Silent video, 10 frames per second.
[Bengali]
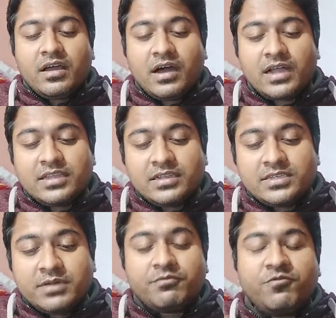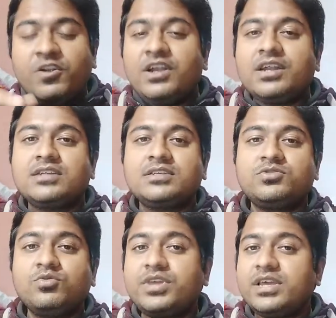হাতের যে ফুয়েলটা আছে
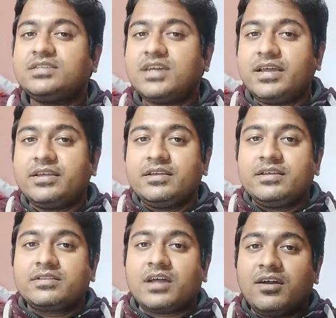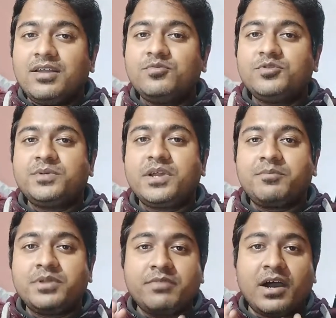শুকিয়ে যায় তাহলে বুঝবেন
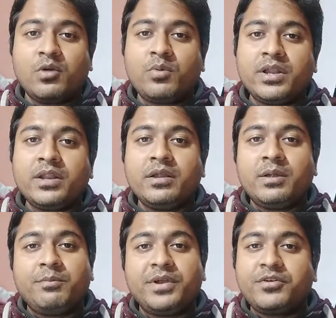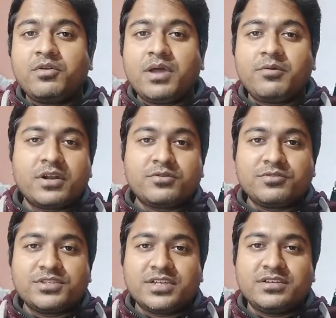আপনি ভালো মানের পেট্রোল ব্যবহার
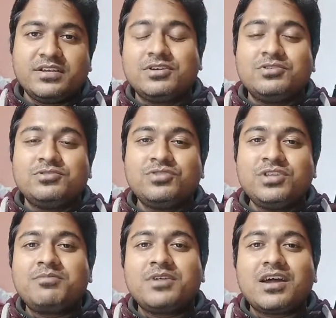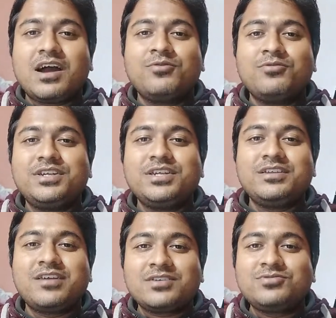করছেন যদি আপনার আঙুলটি
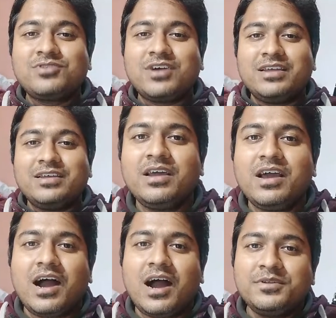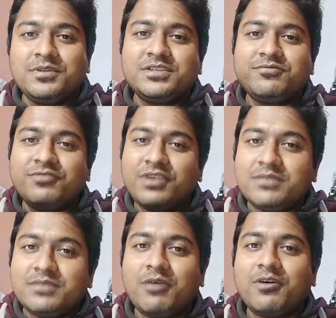না শুকায় আপনি যে
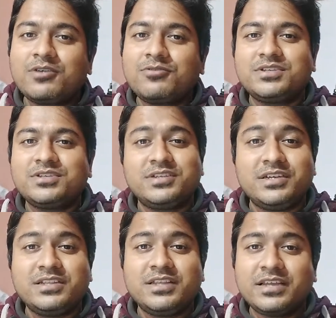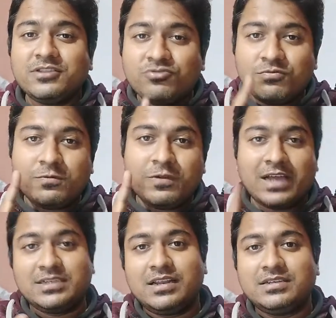ফুয়েলটি ব্যবহার করছেন সেটিতে কিন্তু
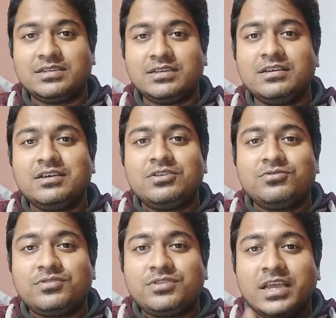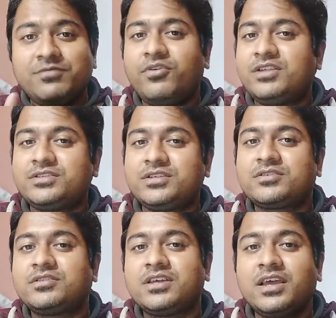ভেজাল আছে তো সেই ফুয়েল
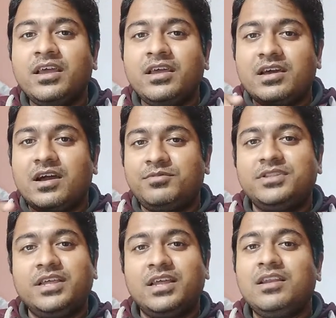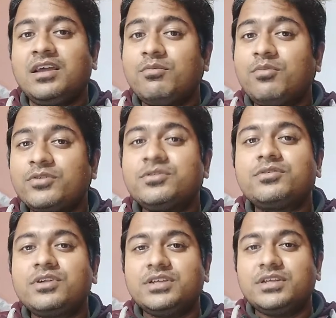স্টেশন থেকে আপনি তেল নেওয়া বন্ধ
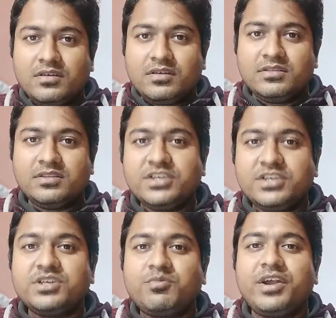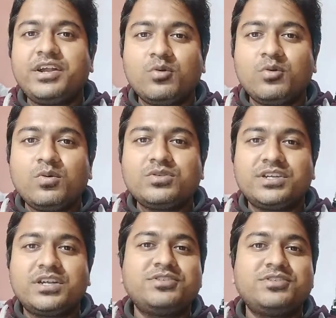করে দিন দ্বিতীয় যে পয়েন্টটা বলবো
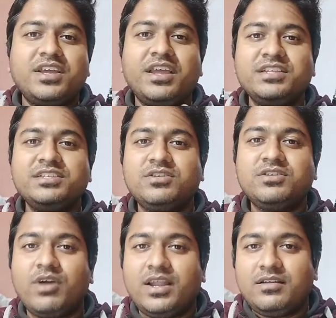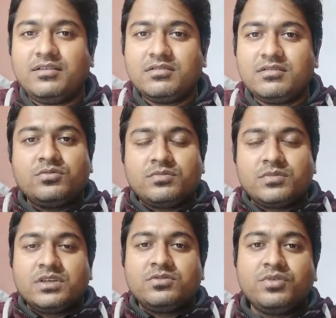সেটা হচ্ছে ইঞ্জিন অয়েল
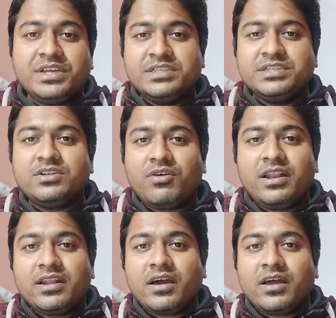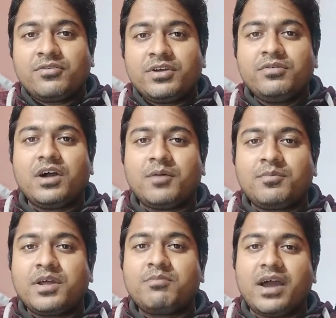তো ইঞ্জিন অয়েলের কারণেও
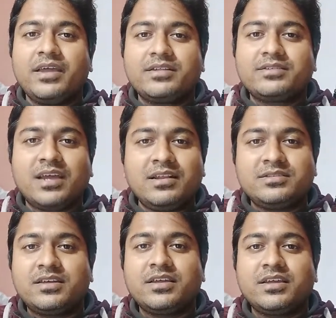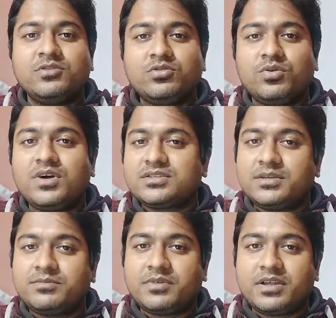আপনার বাইকের সাইলেন্সারে কিন্তু ধোঁয়া
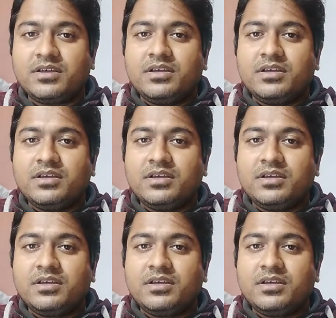আসতে পারে